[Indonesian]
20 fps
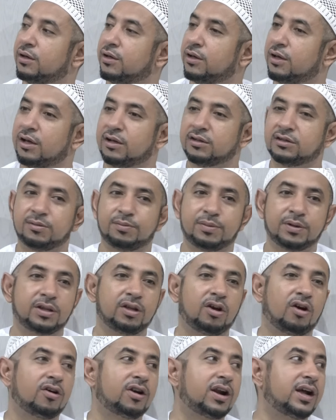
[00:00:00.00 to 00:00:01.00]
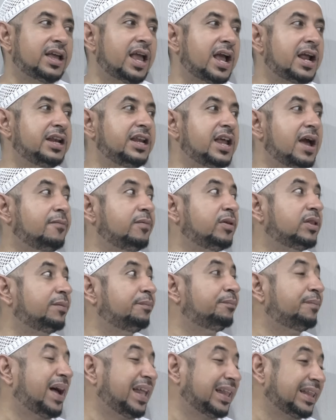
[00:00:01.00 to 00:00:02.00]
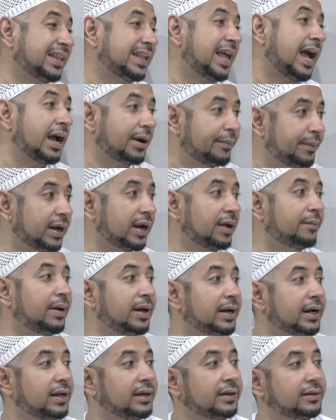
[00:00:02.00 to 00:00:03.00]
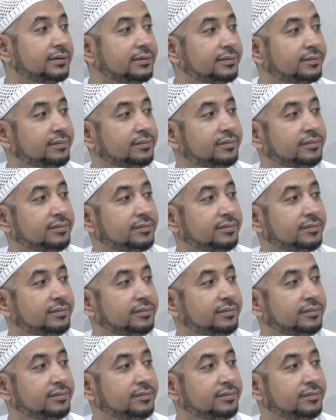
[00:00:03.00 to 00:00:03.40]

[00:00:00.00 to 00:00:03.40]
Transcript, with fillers: Ya, seperti orang yang diam di tempat, nggak kemana-mana